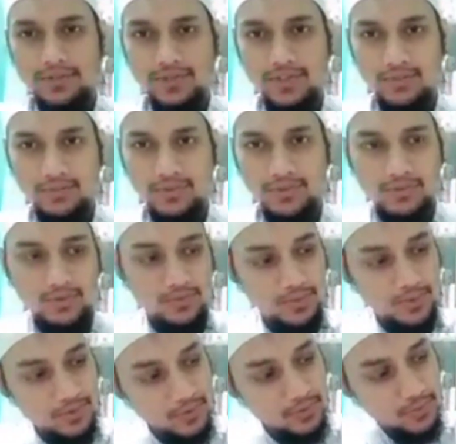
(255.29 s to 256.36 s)
যেমন
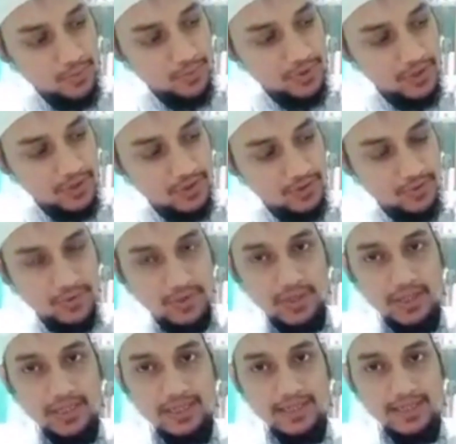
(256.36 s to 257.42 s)
উপর উপর নিচ করে
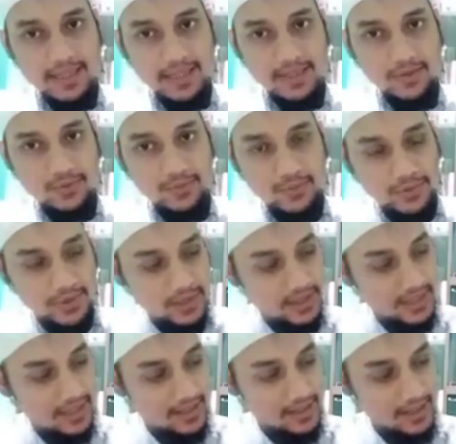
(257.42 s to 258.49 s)
নিচ থেকে উপরে
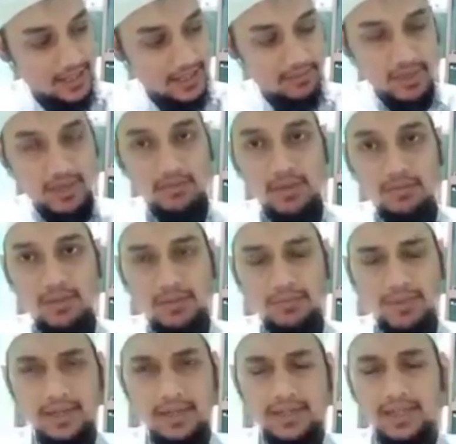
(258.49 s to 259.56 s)
ডান থেকে বামে বাম
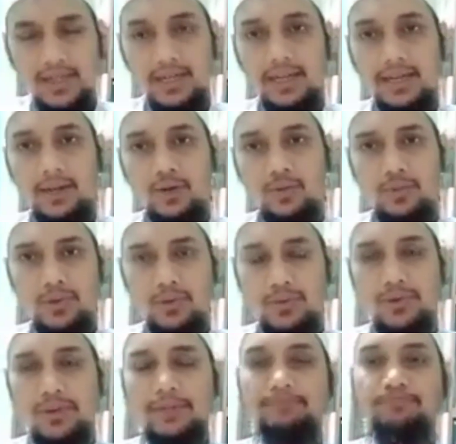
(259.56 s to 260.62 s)
থেকে ডানে এলোমেলো
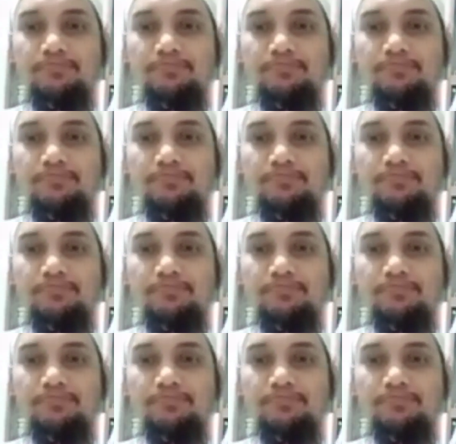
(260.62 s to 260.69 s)
করে